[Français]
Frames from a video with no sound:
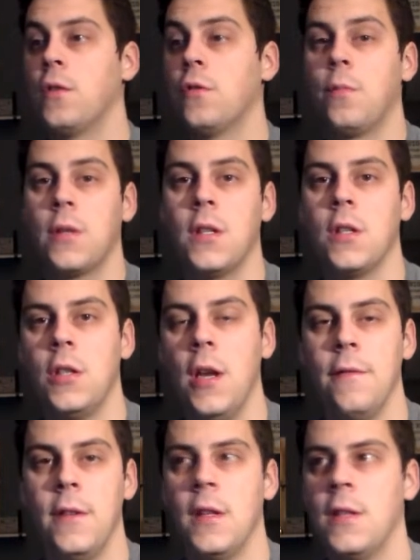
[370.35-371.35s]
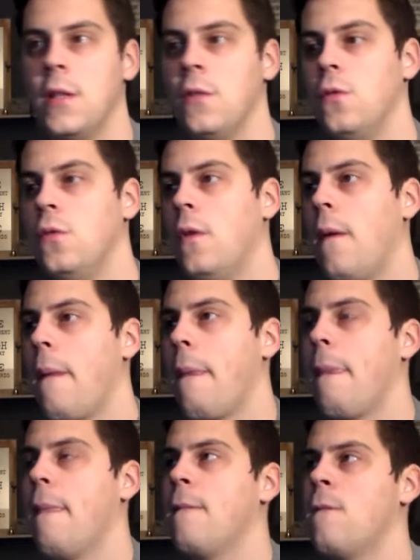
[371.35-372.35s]
on ne va pas se cacher, la vitesse est une
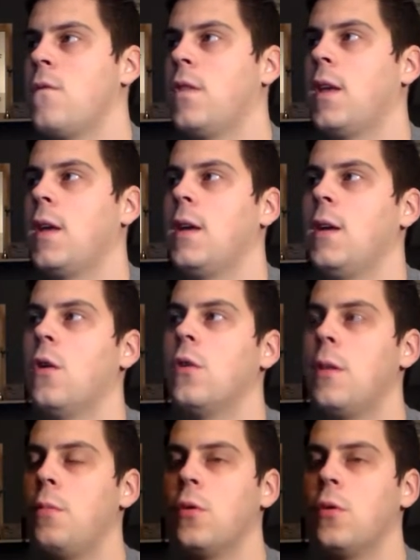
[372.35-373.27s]
très grande